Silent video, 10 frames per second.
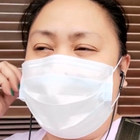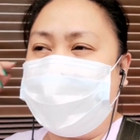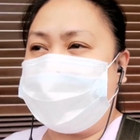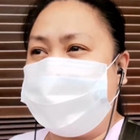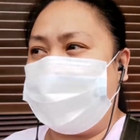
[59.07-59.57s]
ang
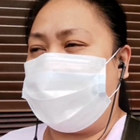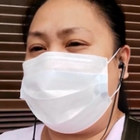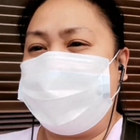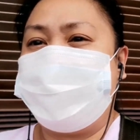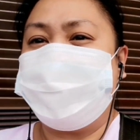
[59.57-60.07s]

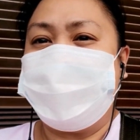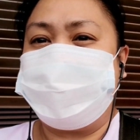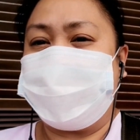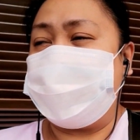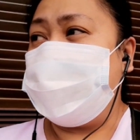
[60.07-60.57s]
araw
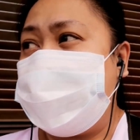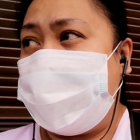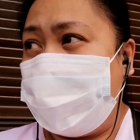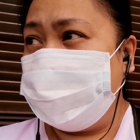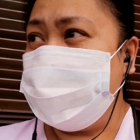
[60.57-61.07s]
magiging
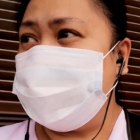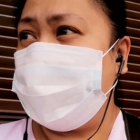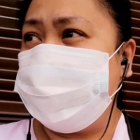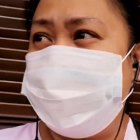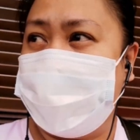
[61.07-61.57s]
amin
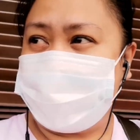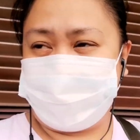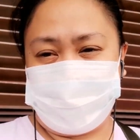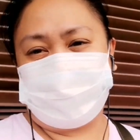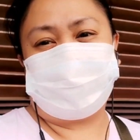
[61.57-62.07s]
na yung bahay
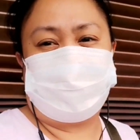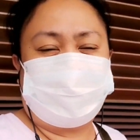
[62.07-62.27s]
na yon.